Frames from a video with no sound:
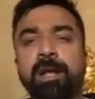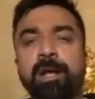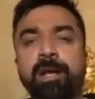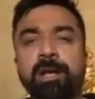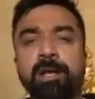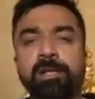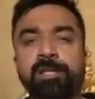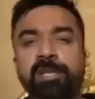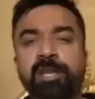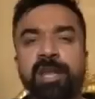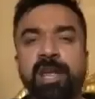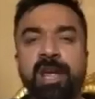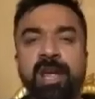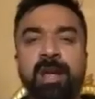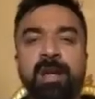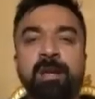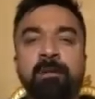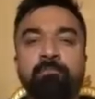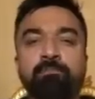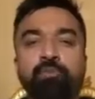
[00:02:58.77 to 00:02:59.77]
इसने
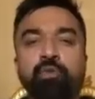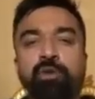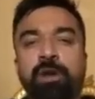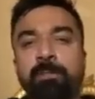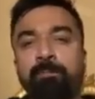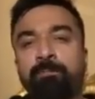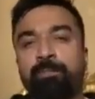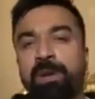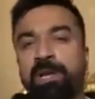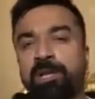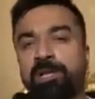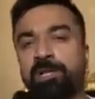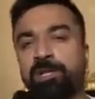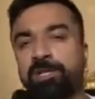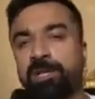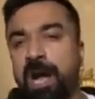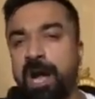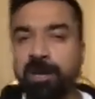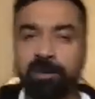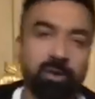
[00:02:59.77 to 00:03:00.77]
पूरे
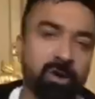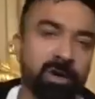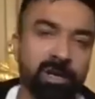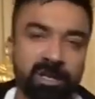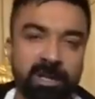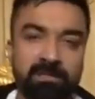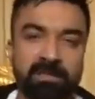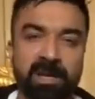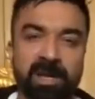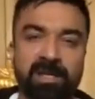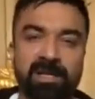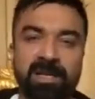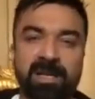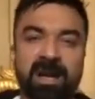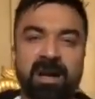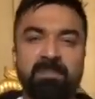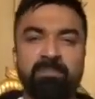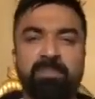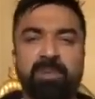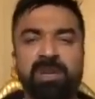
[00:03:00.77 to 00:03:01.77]
पलिस्तान को खत्म कर
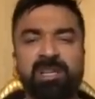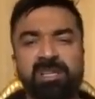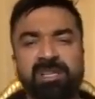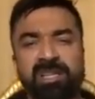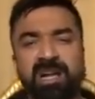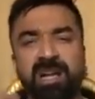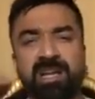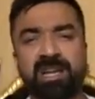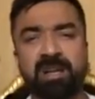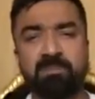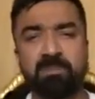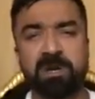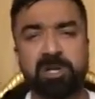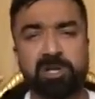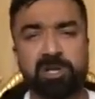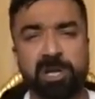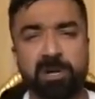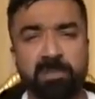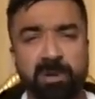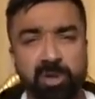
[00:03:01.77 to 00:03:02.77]
दिया पलिस्तान के
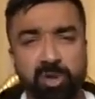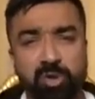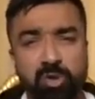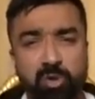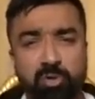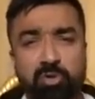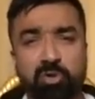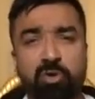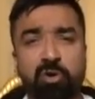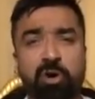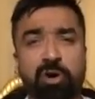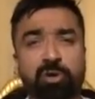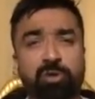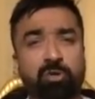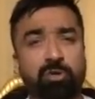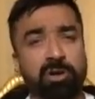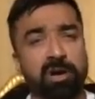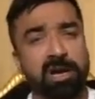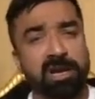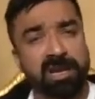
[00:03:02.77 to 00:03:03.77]
बच्चे बच्चों को
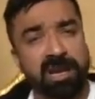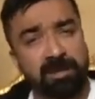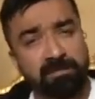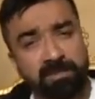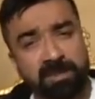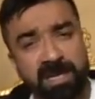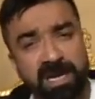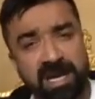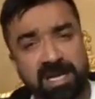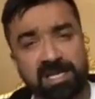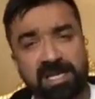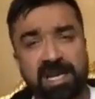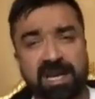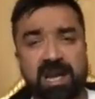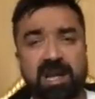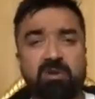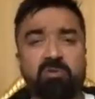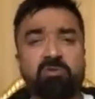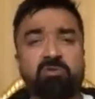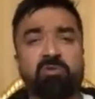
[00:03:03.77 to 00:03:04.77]
औरतों का रेप किया जा
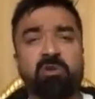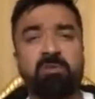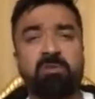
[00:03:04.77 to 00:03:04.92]
रहा है उनको